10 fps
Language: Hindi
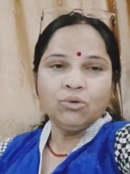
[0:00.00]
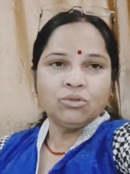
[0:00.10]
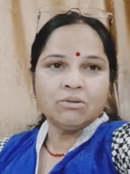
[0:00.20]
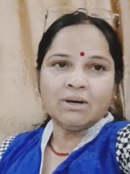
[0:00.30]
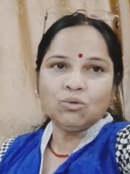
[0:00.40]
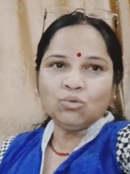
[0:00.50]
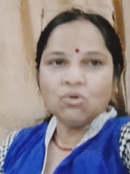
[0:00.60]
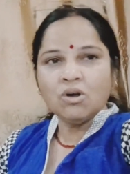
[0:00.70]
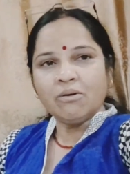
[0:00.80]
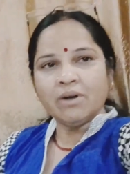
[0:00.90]
उसके बाद
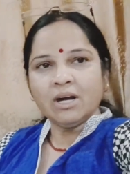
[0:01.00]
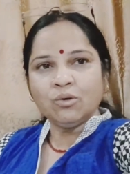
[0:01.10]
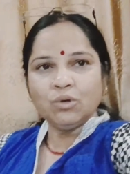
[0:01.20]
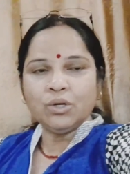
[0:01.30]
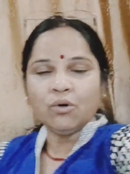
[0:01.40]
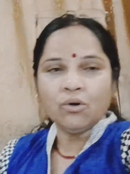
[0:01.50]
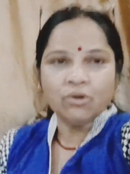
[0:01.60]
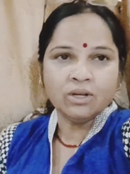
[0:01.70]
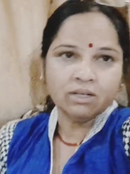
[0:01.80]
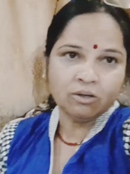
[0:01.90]
उनको घबराहट हुई
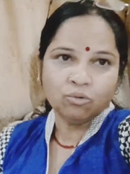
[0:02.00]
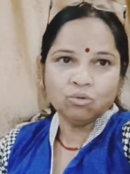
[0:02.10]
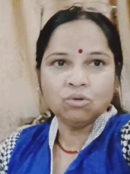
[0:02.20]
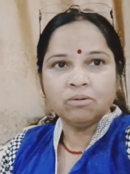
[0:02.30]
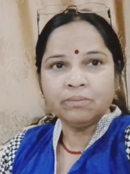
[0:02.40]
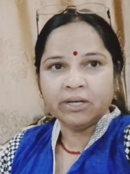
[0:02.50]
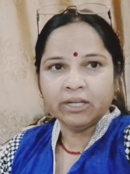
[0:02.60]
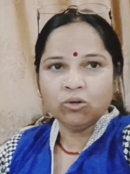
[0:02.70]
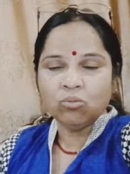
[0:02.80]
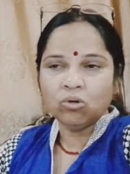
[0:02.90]
और है ना उनको
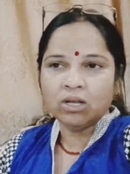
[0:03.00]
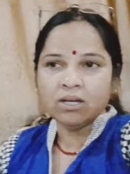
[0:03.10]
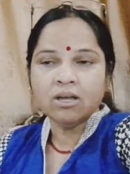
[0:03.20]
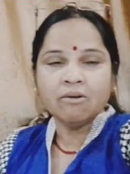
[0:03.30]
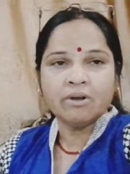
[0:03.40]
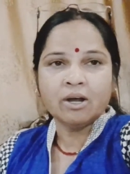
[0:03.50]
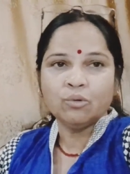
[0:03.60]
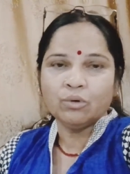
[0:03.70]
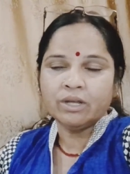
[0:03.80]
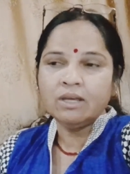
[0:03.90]
बेटे को बोला कि घबराहट
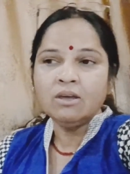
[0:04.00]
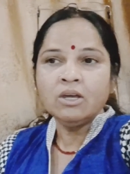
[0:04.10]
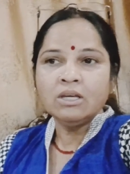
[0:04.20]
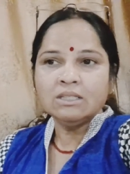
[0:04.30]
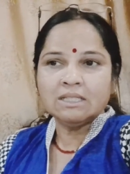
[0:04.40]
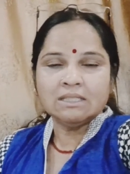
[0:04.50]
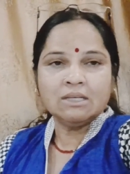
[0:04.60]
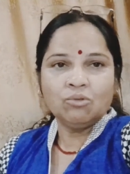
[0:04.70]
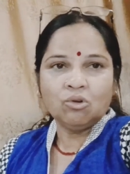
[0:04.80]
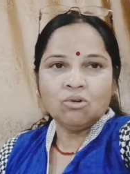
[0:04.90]
हो रही जैसे
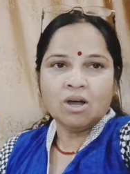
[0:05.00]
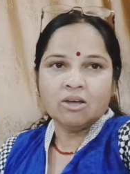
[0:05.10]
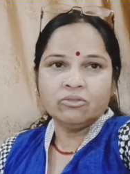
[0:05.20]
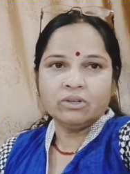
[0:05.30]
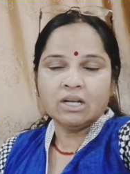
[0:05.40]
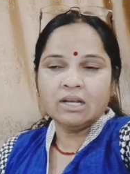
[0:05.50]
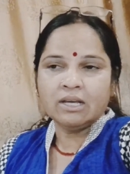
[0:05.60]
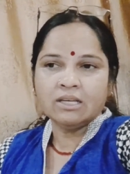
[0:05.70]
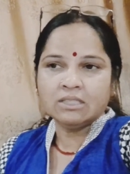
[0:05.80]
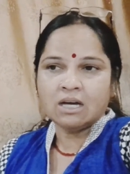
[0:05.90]
ही वो लोग हॉस्पिटल
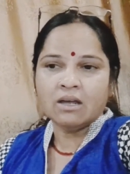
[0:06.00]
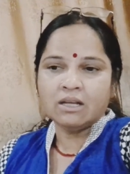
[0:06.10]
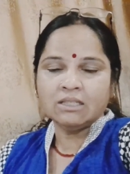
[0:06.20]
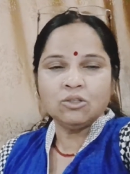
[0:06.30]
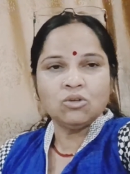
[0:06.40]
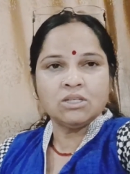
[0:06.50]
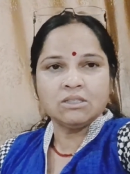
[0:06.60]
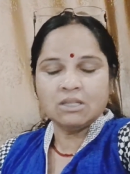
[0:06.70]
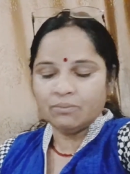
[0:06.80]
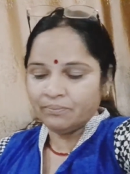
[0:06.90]
ले जा रहे थे तो
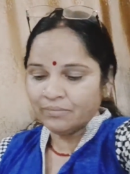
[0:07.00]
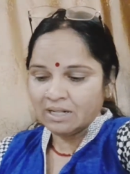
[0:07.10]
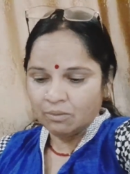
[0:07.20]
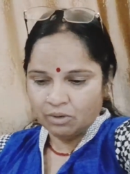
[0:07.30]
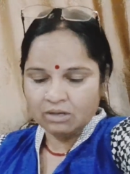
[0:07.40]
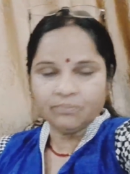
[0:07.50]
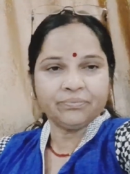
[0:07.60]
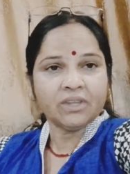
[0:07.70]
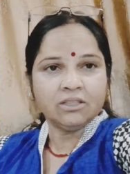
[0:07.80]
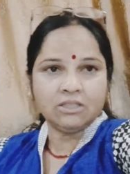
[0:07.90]
रस्ते मतलब
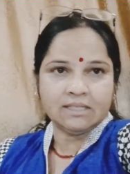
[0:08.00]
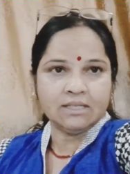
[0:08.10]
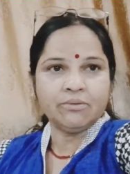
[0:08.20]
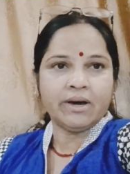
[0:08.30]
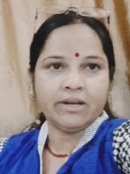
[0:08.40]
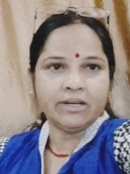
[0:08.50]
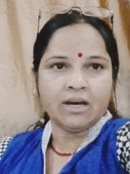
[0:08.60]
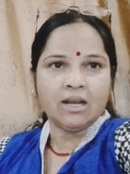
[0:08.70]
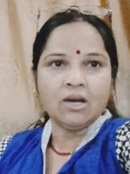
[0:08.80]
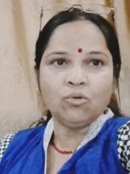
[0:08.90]
जैसे ही बाहर
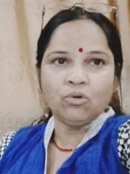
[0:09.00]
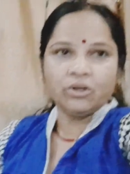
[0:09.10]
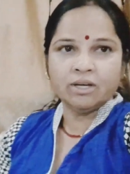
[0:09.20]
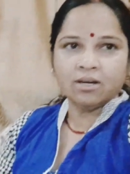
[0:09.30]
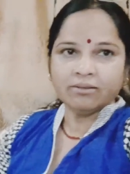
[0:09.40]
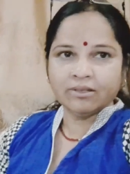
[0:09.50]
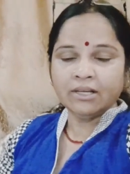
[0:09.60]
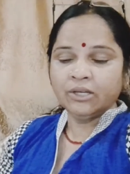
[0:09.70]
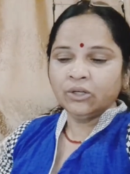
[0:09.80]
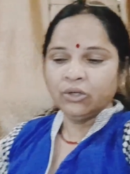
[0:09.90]
निकाला उन्होंने घर से